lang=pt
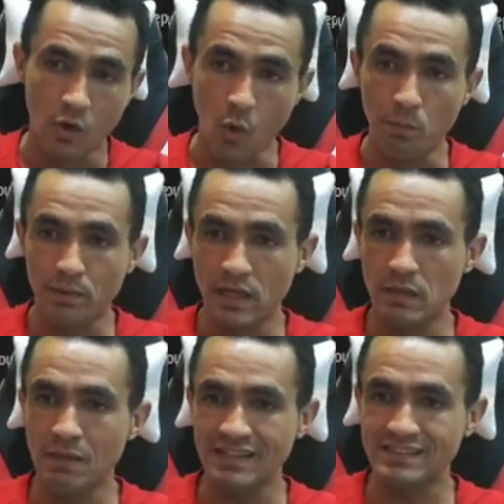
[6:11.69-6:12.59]

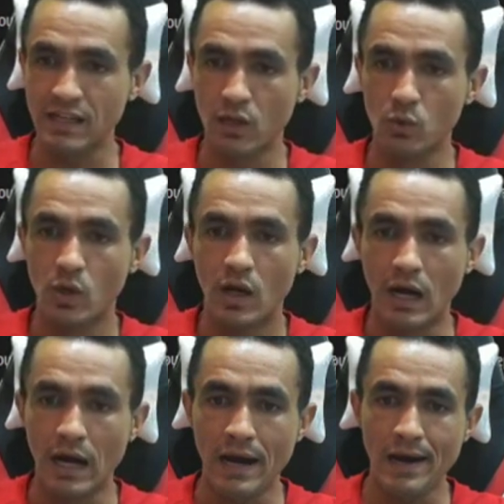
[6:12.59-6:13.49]
Comprei Marcelo
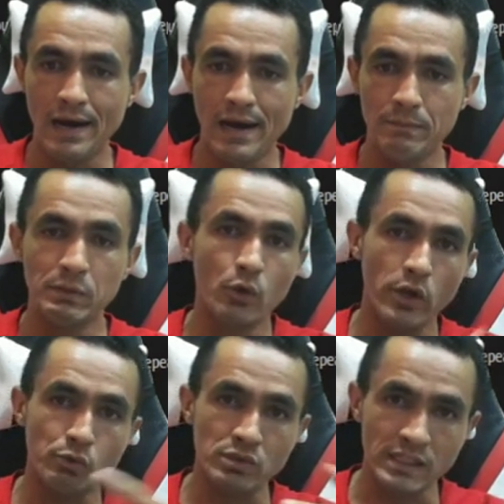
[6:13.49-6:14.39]
a
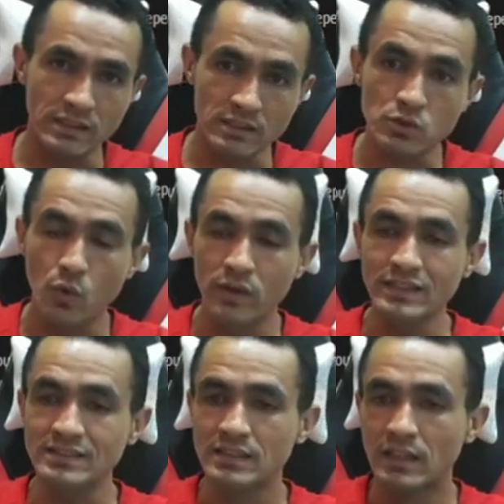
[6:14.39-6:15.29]
1.800
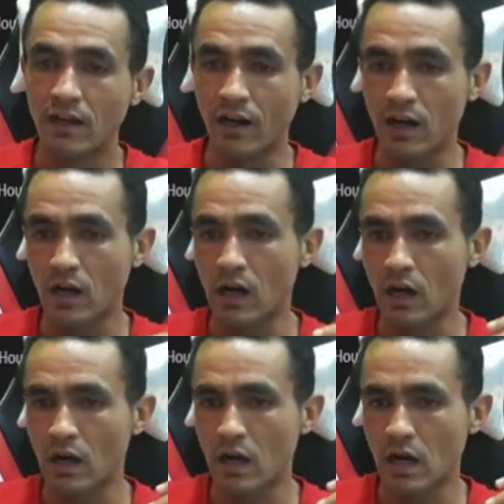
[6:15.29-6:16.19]
coins,
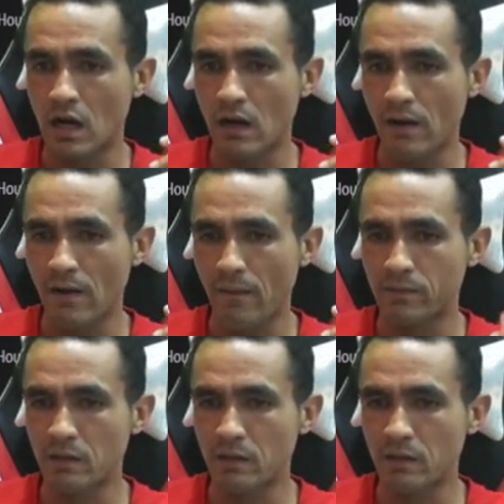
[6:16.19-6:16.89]
a...